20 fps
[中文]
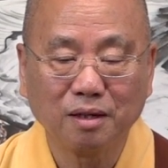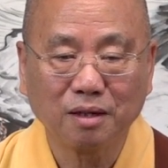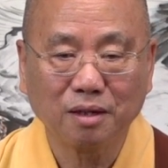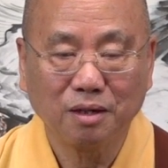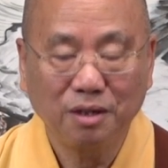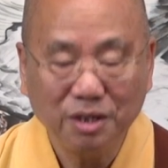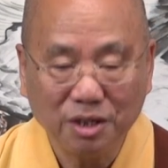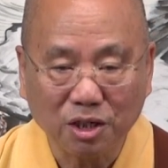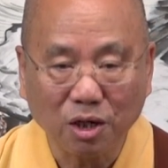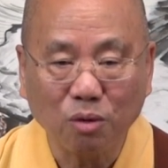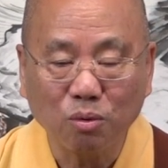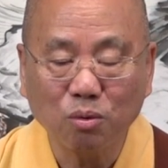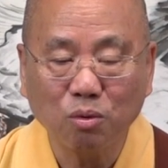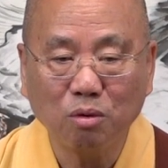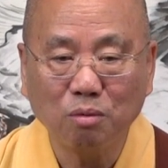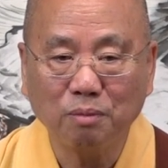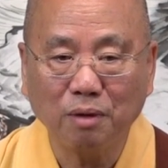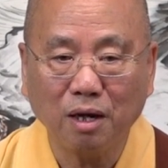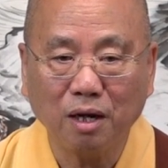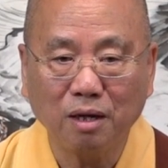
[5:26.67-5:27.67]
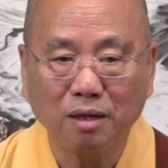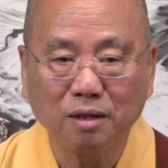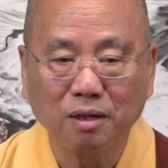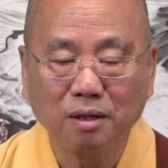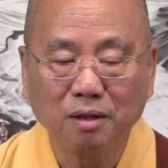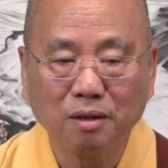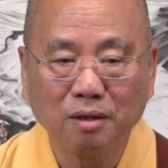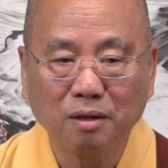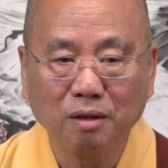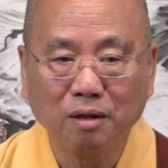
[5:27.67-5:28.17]
可以成功吗？
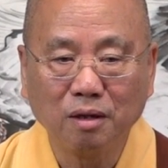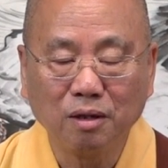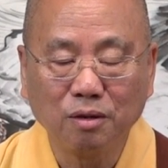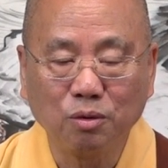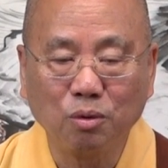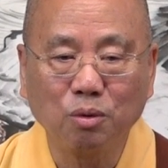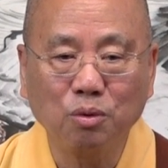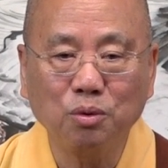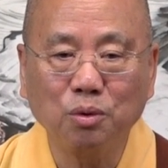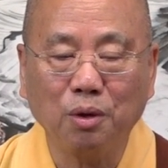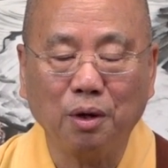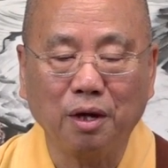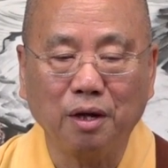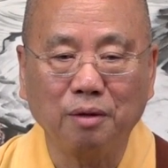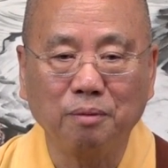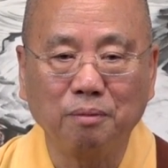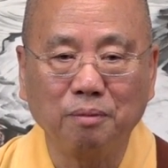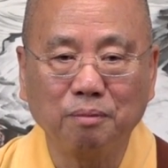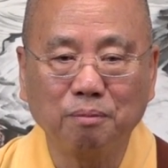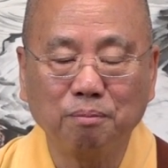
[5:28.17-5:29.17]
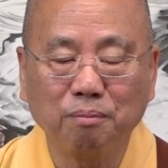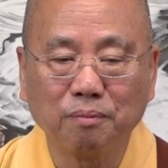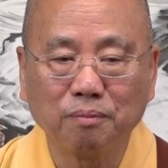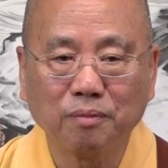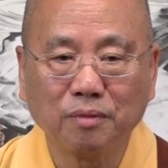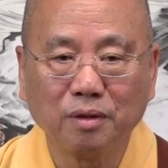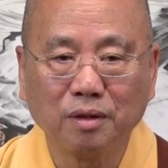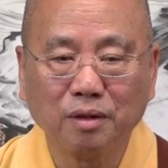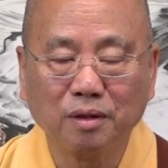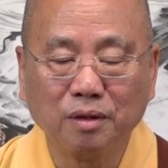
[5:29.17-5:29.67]
永远
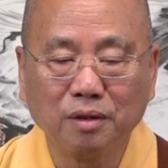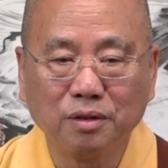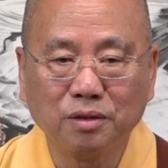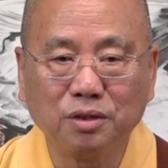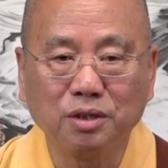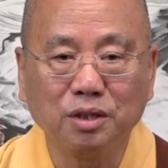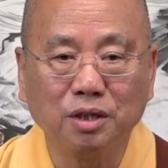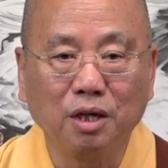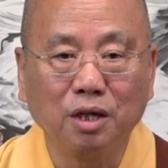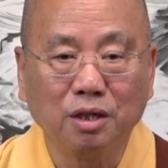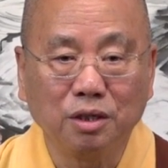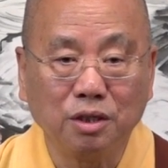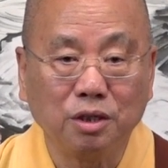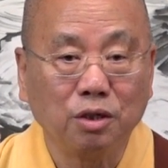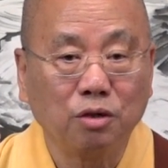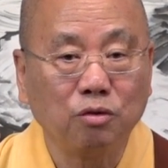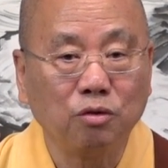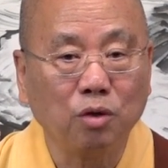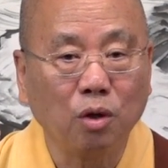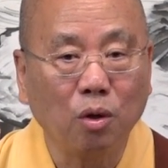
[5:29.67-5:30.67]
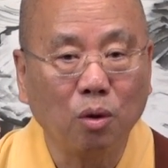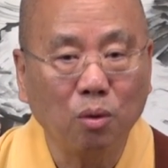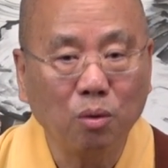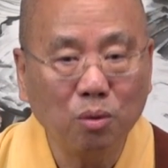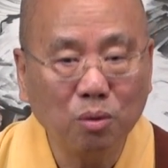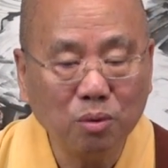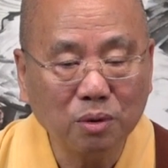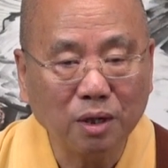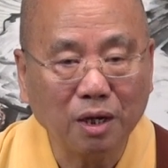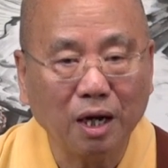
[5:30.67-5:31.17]
是以
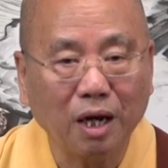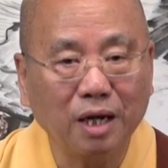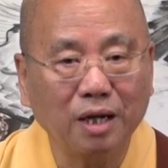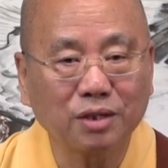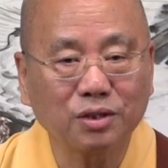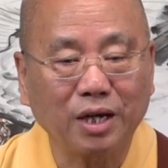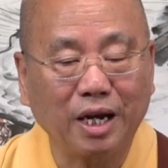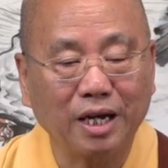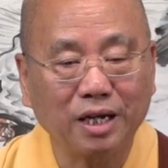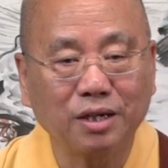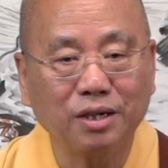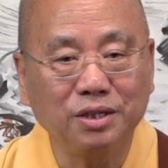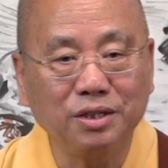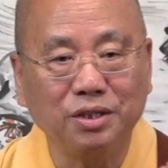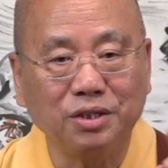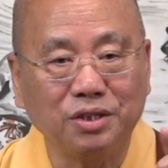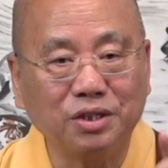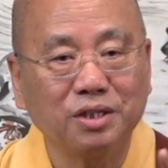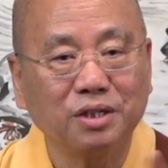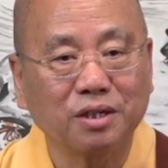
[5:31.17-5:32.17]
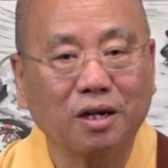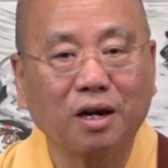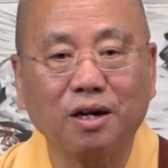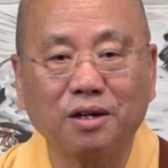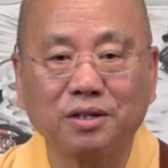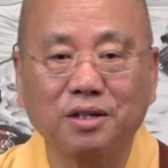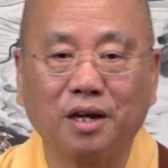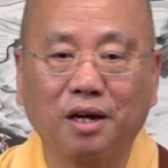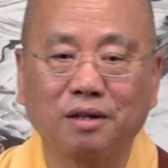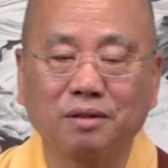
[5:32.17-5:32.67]
柔还才可以制
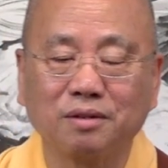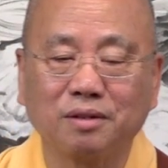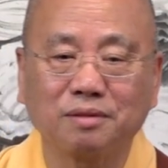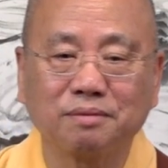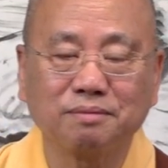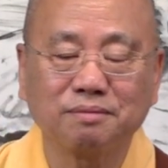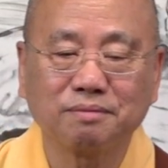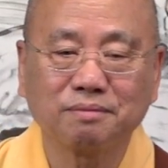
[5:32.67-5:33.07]
刚强的。